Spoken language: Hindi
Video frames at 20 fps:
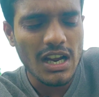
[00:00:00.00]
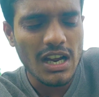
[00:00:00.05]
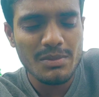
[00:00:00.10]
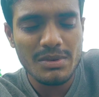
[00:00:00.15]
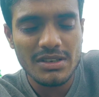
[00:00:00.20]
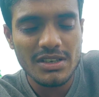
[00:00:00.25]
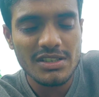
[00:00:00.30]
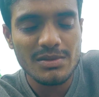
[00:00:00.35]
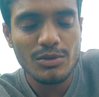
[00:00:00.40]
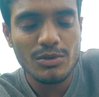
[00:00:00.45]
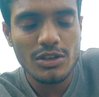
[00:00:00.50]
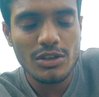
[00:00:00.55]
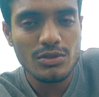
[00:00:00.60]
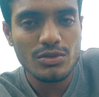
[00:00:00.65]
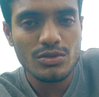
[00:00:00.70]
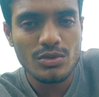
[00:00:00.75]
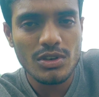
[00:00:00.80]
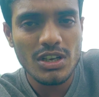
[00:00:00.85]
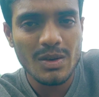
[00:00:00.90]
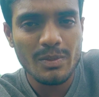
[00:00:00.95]
डायबिटीज बोले
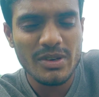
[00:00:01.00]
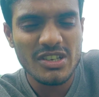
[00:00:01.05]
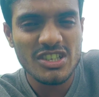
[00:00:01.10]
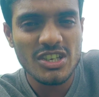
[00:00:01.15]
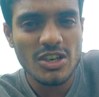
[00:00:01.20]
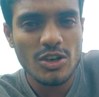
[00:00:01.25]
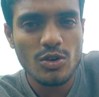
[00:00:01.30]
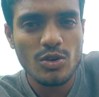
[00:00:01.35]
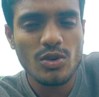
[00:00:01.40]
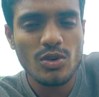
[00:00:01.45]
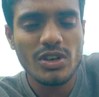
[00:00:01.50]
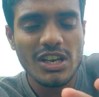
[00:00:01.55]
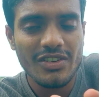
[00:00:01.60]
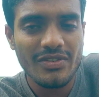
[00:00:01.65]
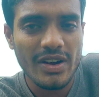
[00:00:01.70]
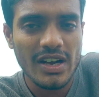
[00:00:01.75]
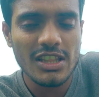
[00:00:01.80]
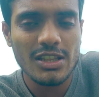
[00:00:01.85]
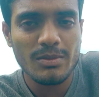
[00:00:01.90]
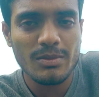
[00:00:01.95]
तो शुगर पेशेंट लोगों के लिए
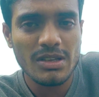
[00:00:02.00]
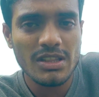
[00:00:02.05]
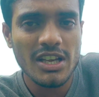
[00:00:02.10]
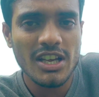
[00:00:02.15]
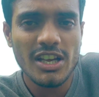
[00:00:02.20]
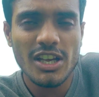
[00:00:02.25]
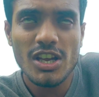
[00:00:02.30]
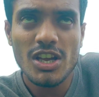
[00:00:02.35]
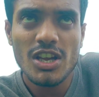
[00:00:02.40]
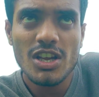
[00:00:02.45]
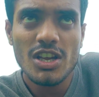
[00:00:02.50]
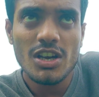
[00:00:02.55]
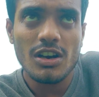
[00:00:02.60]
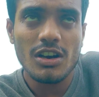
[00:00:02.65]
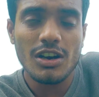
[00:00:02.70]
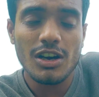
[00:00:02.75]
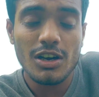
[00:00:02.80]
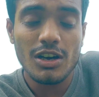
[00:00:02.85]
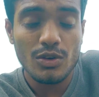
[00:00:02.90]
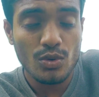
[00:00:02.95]
फायदेमंद है
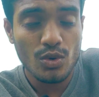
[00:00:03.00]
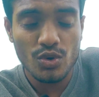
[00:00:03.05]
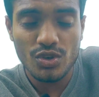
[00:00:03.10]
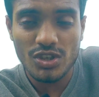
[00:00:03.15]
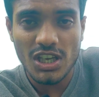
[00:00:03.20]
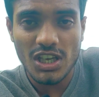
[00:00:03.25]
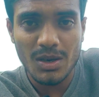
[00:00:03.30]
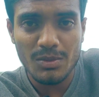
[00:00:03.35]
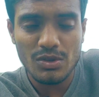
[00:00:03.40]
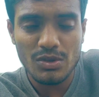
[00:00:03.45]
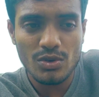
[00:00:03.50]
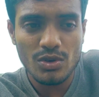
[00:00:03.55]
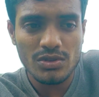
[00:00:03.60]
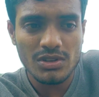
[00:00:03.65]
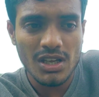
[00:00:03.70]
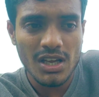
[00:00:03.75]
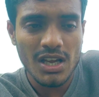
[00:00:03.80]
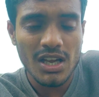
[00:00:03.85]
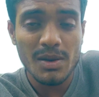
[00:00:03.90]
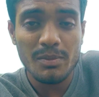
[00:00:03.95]
खून की कमी दूर
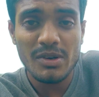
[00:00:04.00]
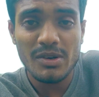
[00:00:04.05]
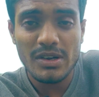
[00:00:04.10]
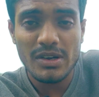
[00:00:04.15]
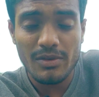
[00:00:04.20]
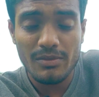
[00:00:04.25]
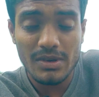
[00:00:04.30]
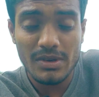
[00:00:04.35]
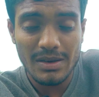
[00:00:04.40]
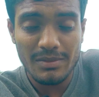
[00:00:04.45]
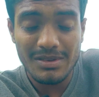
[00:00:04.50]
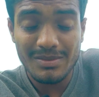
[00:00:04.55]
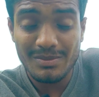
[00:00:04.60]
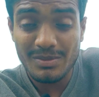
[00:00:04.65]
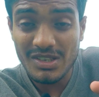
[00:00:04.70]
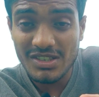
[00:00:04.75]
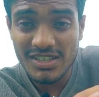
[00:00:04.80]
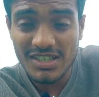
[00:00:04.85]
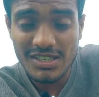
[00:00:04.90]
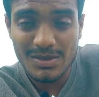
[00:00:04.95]
होता है विटामिन
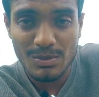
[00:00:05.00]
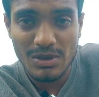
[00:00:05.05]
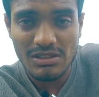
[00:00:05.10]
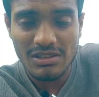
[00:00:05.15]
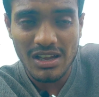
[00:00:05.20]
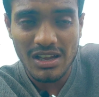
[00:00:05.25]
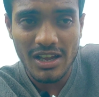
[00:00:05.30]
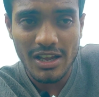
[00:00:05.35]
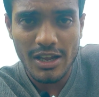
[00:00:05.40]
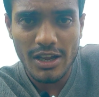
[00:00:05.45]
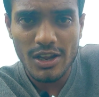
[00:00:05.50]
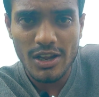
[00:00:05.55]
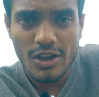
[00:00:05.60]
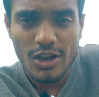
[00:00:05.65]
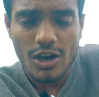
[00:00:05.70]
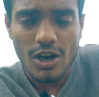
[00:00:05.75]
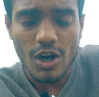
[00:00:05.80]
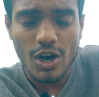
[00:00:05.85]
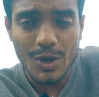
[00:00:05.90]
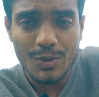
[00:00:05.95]
बी सिक्स मिलता है
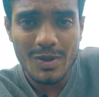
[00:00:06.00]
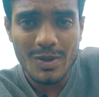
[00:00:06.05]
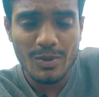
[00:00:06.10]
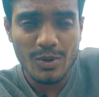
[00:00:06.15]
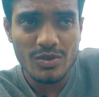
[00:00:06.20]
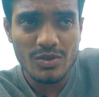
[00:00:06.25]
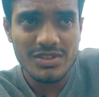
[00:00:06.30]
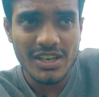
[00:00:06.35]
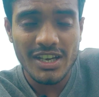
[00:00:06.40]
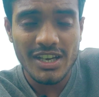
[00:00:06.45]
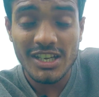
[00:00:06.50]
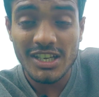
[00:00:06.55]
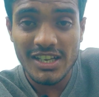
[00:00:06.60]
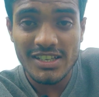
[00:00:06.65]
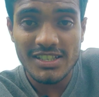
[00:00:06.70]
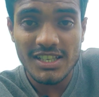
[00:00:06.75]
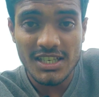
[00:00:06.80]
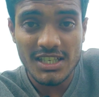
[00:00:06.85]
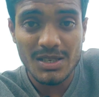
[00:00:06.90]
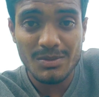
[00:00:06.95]
और भी बहुत सारे
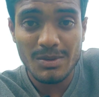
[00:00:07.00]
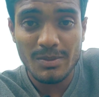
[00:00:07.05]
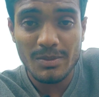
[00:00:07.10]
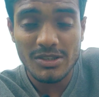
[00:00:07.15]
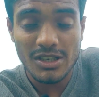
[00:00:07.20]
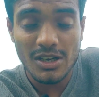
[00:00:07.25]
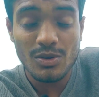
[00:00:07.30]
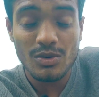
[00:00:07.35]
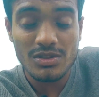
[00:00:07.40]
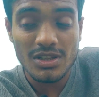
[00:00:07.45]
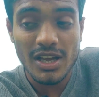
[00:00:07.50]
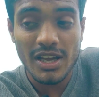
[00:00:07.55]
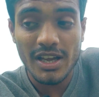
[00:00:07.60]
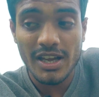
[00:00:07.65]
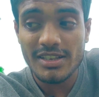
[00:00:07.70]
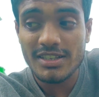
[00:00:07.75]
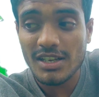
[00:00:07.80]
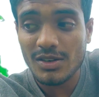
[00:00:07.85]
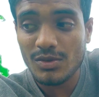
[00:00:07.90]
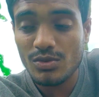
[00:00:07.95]
कैंसर से भी बचाव होता
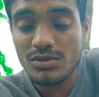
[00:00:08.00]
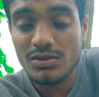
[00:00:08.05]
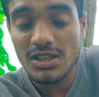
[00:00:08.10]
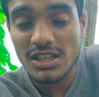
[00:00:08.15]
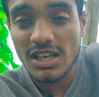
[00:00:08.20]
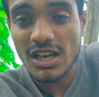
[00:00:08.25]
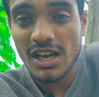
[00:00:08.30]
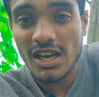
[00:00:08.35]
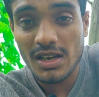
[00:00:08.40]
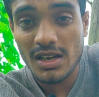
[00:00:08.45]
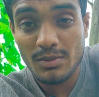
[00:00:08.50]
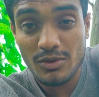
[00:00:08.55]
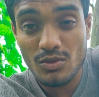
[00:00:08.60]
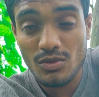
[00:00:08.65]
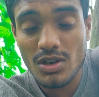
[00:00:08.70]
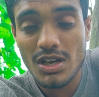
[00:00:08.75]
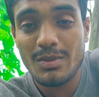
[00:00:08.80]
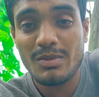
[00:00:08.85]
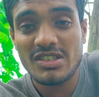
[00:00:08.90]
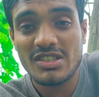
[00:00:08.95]
है ऐसा कुछ लिखा है
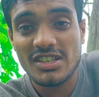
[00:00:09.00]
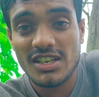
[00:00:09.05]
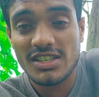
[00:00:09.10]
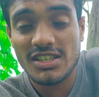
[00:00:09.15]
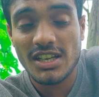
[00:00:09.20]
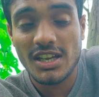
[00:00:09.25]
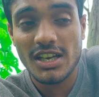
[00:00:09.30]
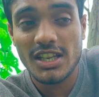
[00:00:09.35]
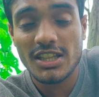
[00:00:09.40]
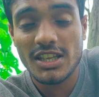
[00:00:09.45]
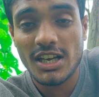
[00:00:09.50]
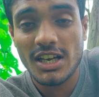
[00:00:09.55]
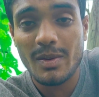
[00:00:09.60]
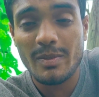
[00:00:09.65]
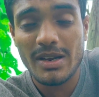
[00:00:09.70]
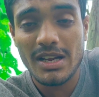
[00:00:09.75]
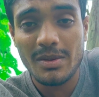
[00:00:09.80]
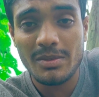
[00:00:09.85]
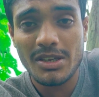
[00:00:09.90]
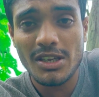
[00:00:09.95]
गूगल में सर्च करके देखा
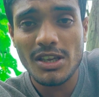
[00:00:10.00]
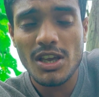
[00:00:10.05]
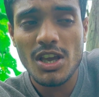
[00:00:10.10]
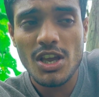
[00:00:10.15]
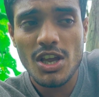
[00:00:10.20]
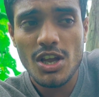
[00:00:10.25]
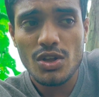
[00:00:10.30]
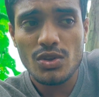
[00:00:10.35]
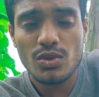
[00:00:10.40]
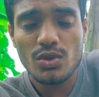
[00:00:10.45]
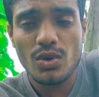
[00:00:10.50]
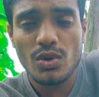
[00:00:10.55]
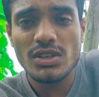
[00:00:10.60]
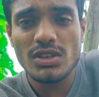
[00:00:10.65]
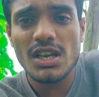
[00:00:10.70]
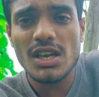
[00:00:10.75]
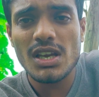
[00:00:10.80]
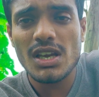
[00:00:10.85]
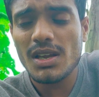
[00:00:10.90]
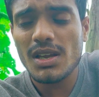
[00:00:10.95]
मैं अभी तो
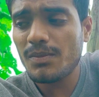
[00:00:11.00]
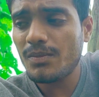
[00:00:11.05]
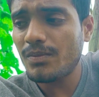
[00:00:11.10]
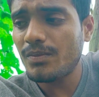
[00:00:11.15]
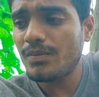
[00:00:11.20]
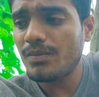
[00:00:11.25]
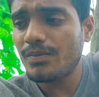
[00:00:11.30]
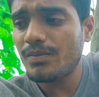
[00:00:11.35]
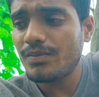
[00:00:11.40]
ये